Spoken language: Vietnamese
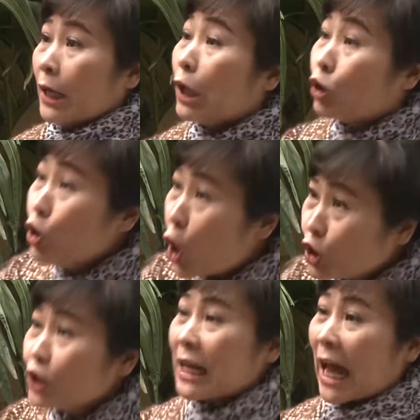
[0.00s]
để tôi
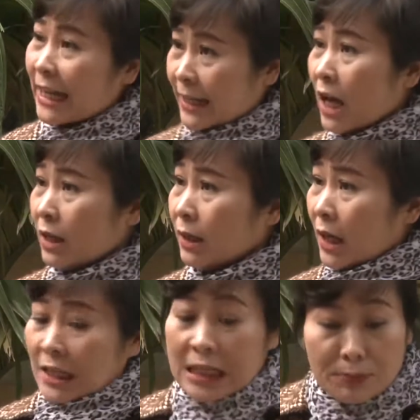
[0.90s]
nói cho chị hay nhá
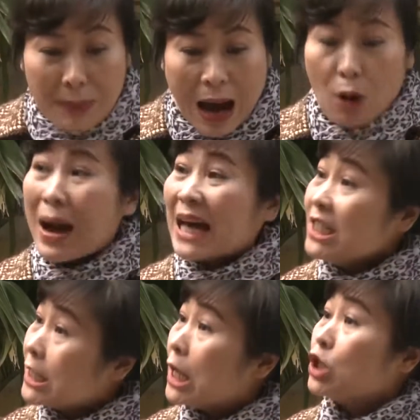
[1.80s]
chị bảo
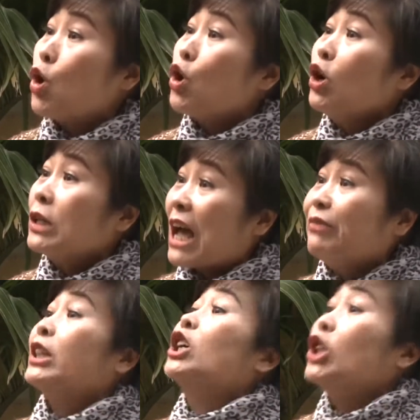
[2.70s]
ban dạy dỗ con
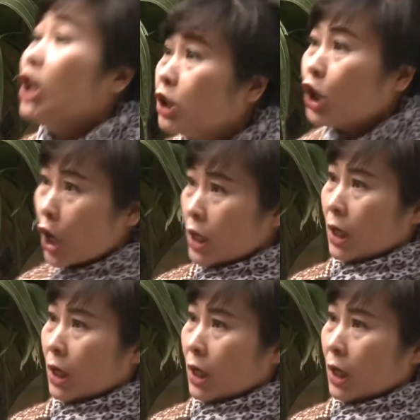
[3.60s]
cái phải từ từ thôi